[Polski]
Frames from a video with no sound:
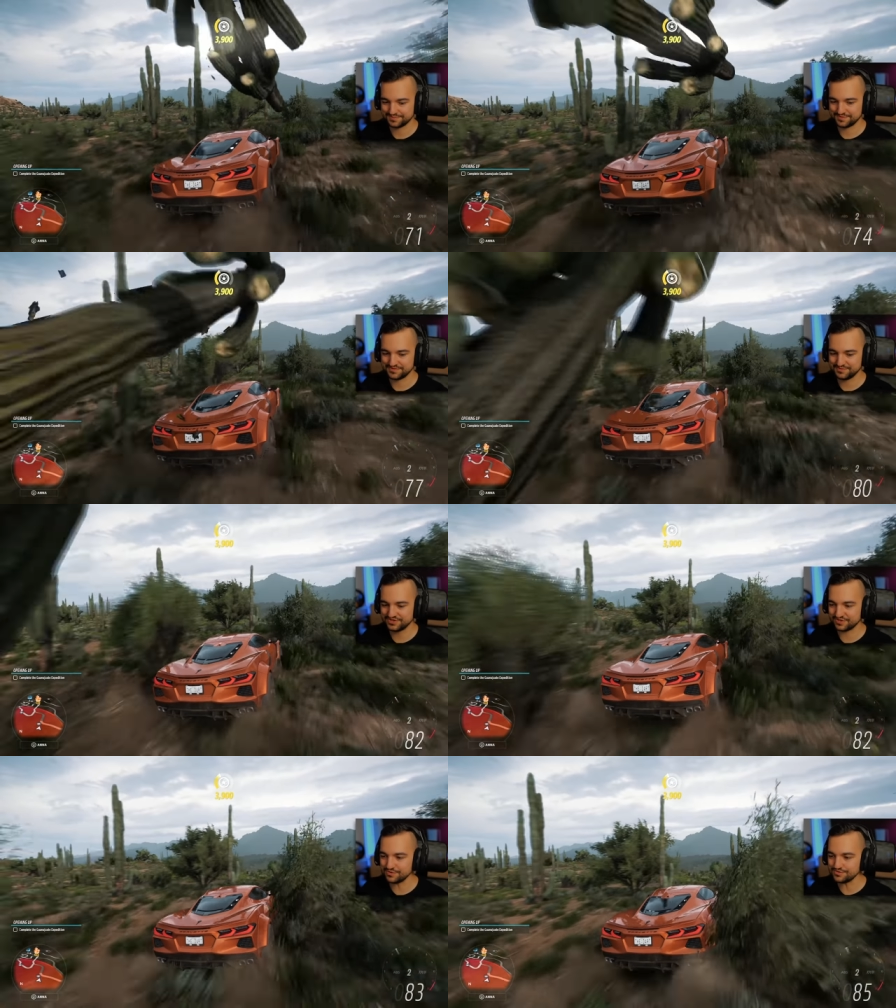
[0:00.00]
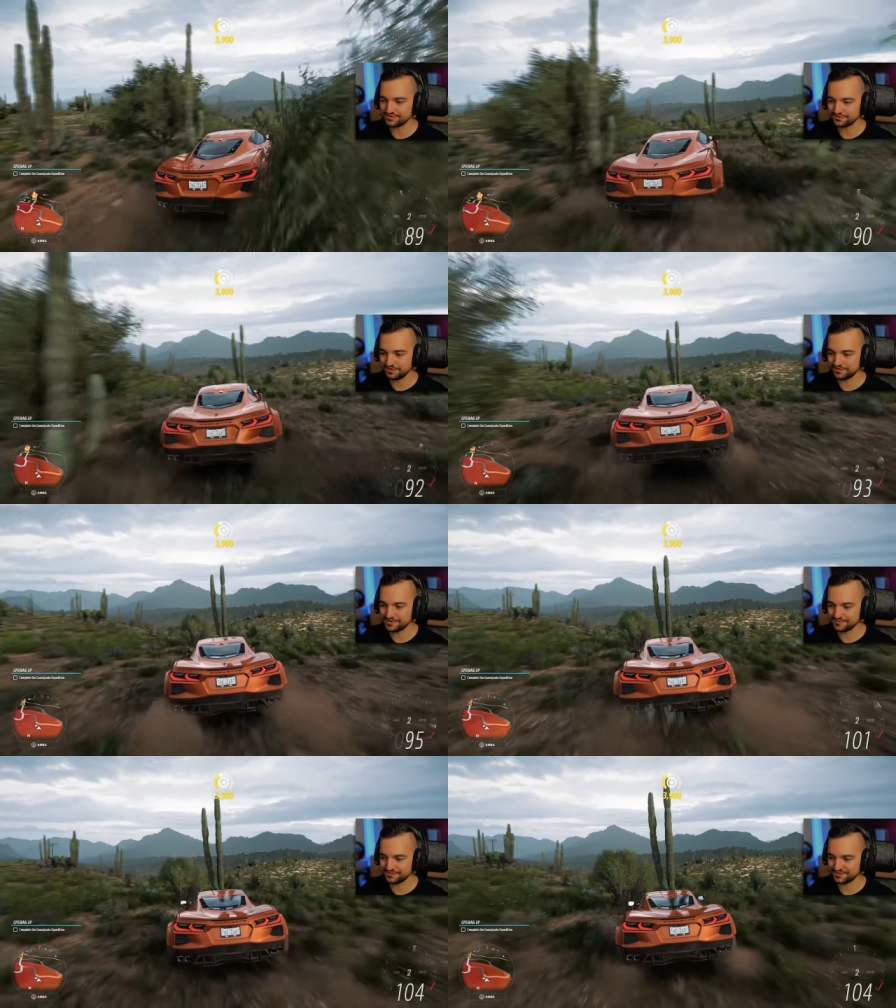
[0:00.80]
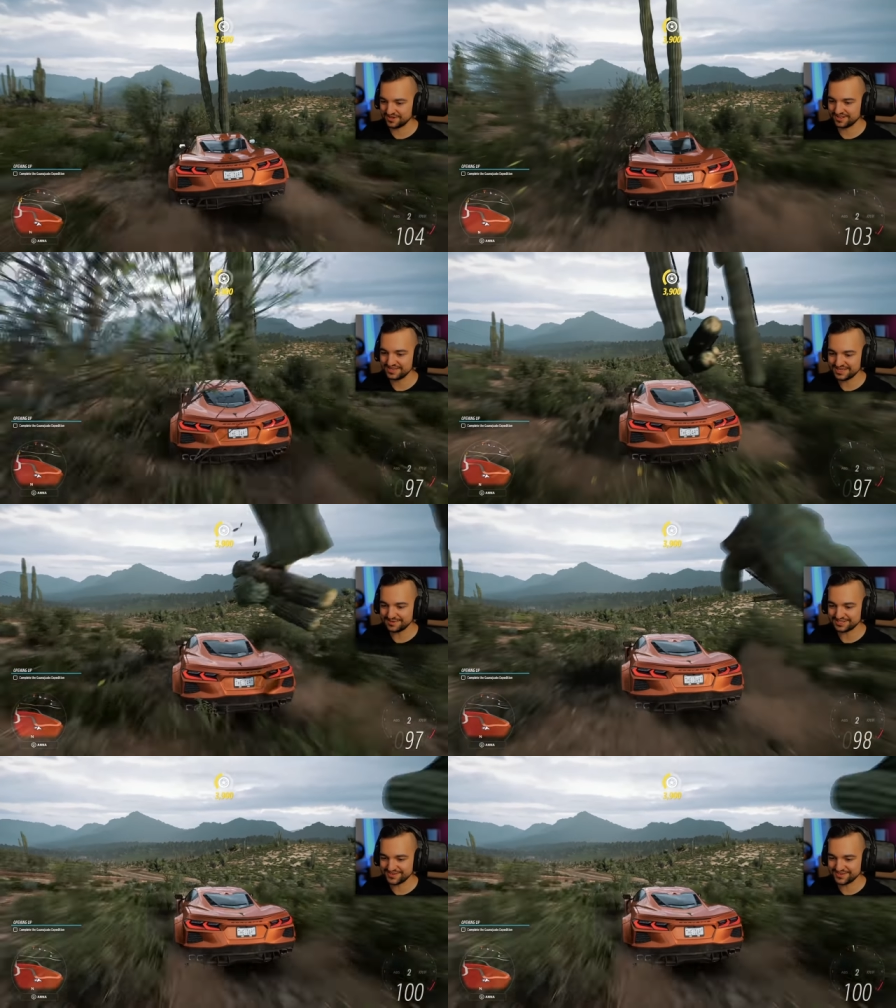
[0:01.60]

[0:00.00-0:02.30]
Pewnie myślicie, o tak drona użyj, ale nie ma